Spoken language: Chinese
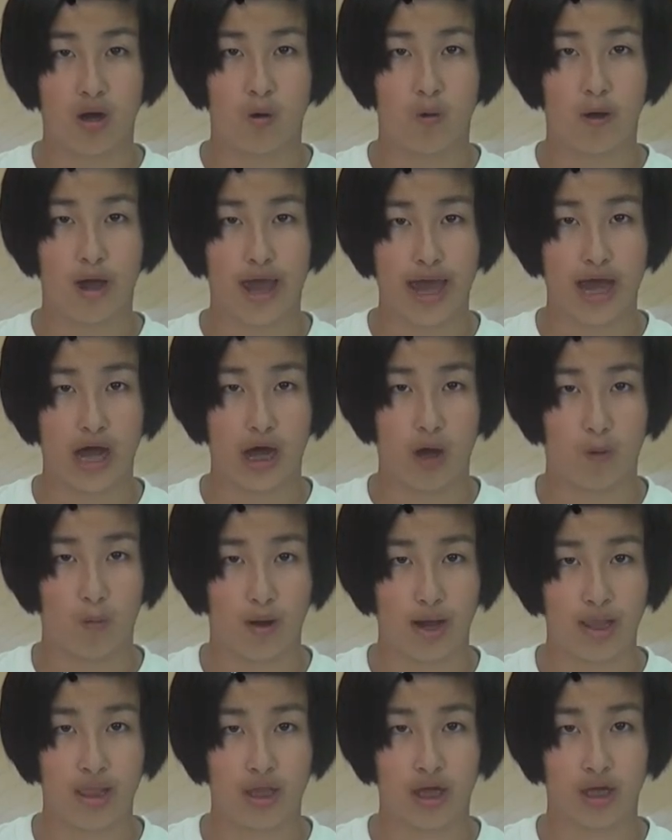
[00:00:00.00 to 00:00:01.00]
会很
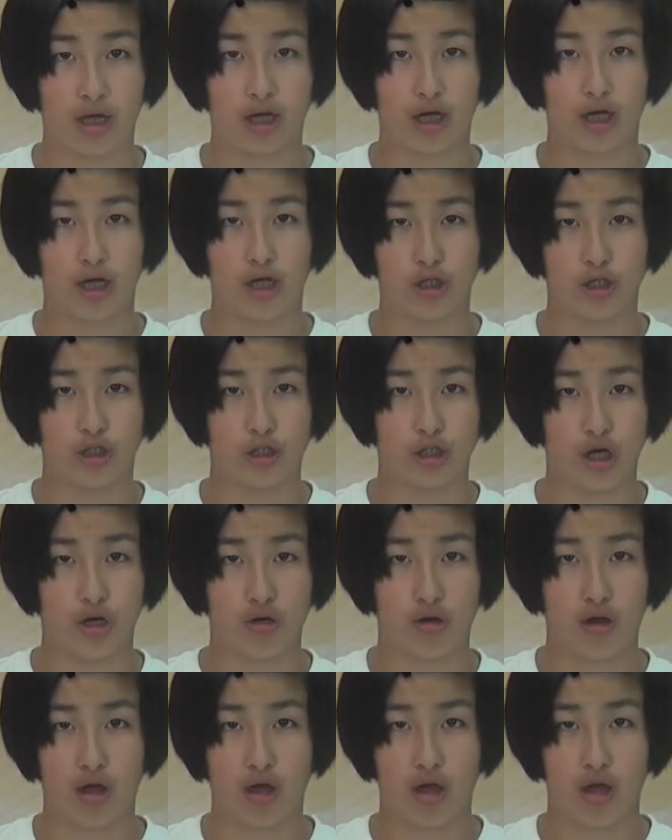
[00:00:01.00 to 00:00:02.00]
欢乐、很雀
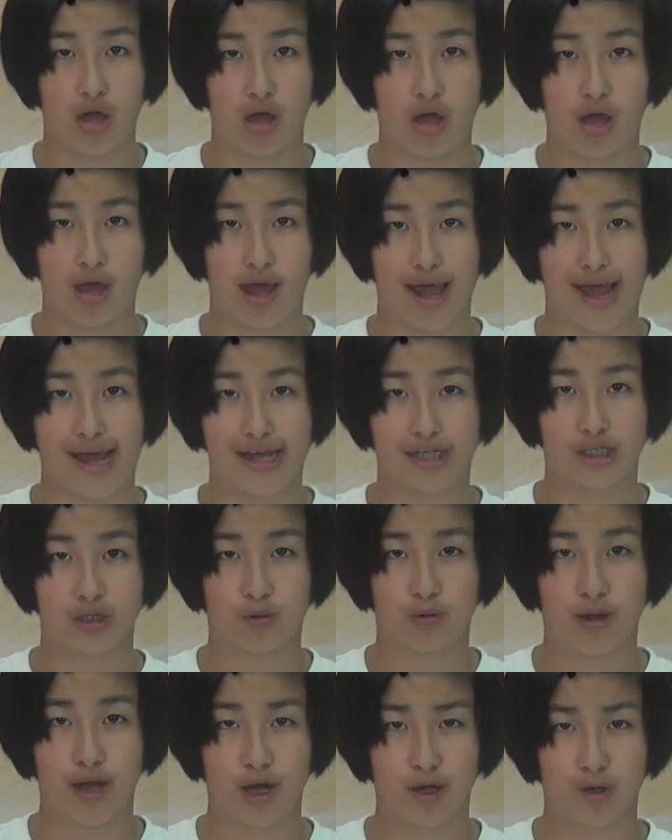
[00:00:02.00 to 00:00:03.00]
跃，还
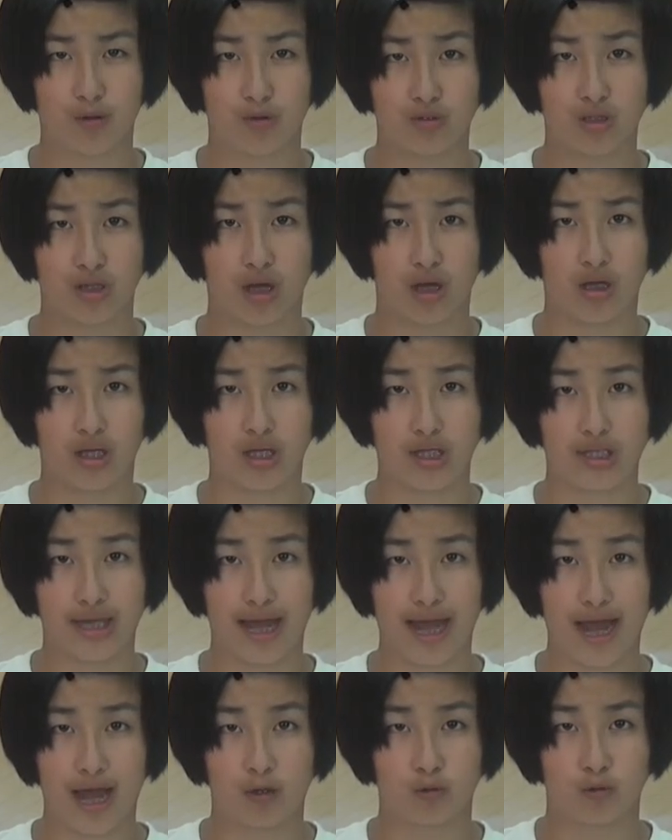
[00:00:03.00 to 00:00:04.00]
是会哭得一
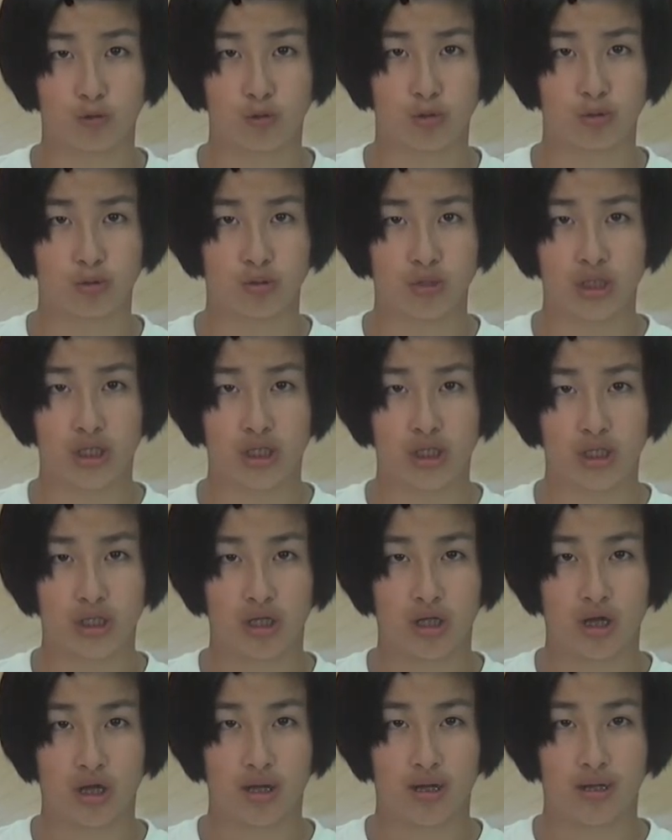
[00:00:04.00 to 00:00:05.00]
塌糊涂呢？
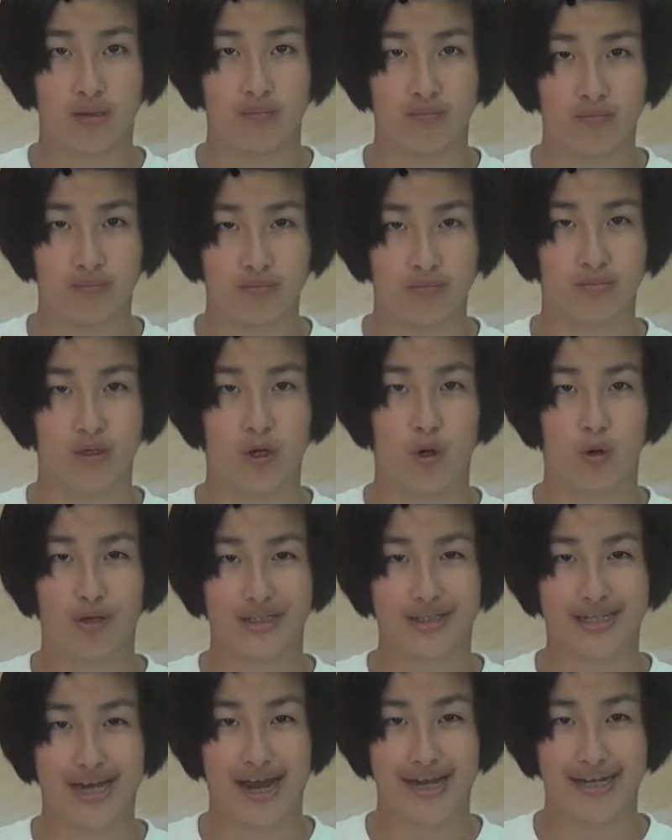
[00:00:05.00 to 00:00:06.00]
嗯，
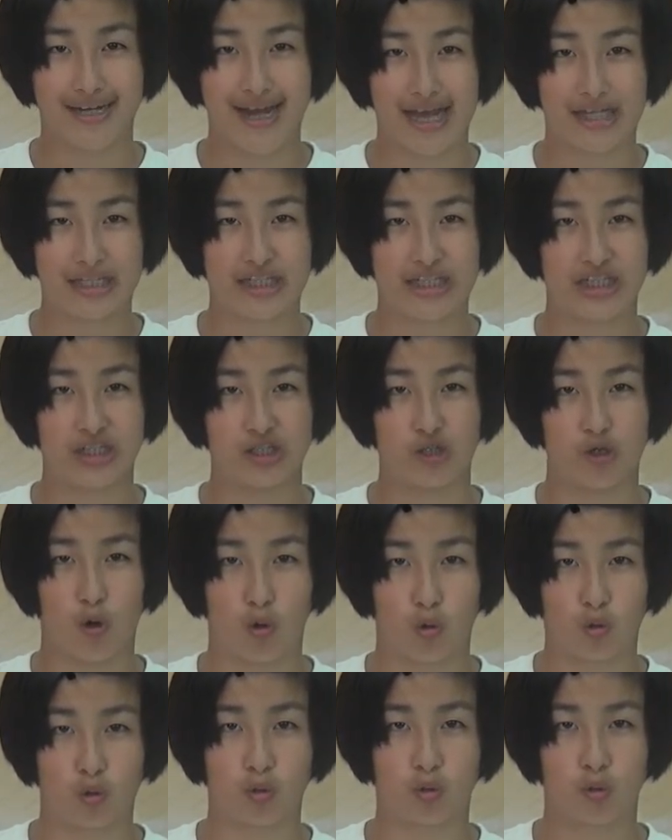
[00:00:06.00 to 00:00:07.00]
我想应该是
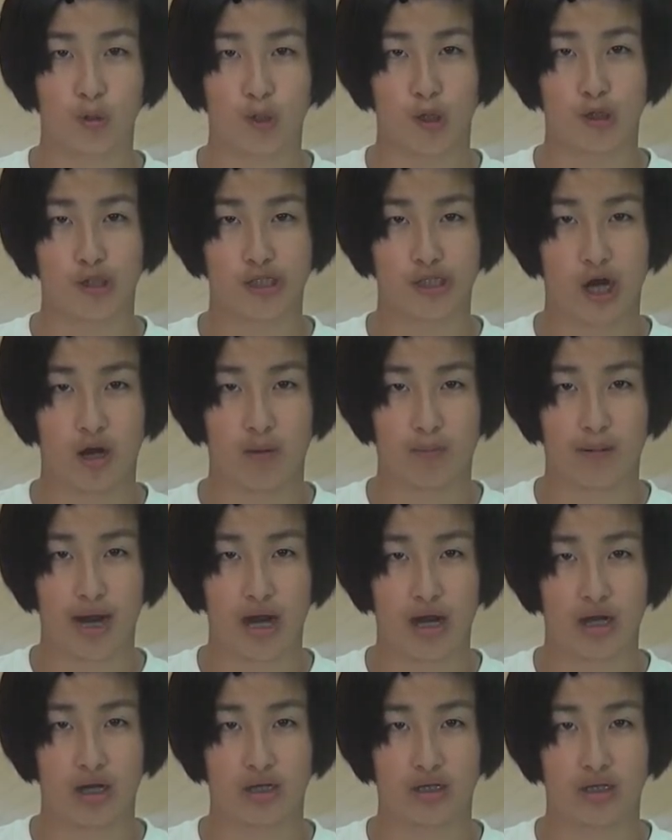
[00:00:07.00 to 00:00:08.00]
有哭有笑
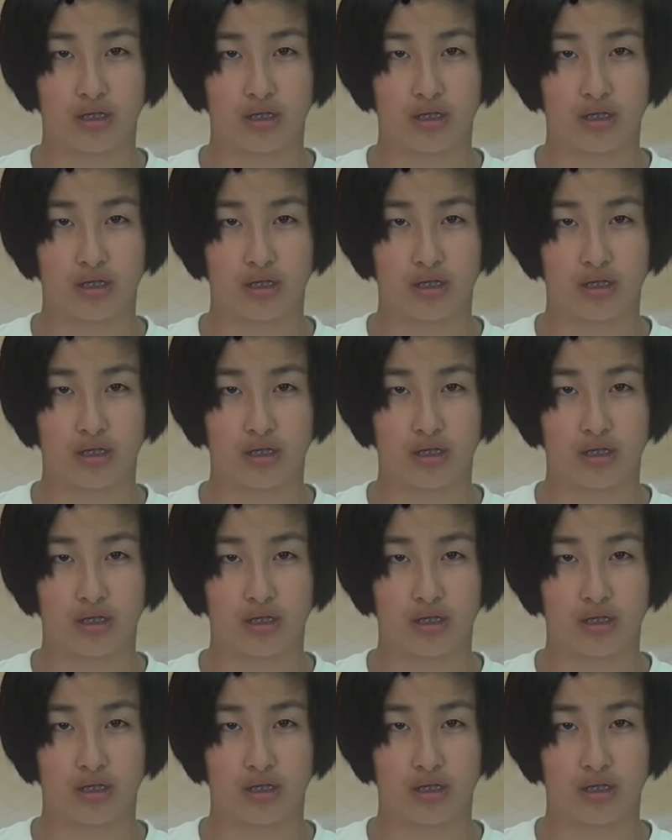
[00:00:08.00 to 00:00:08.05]
吧。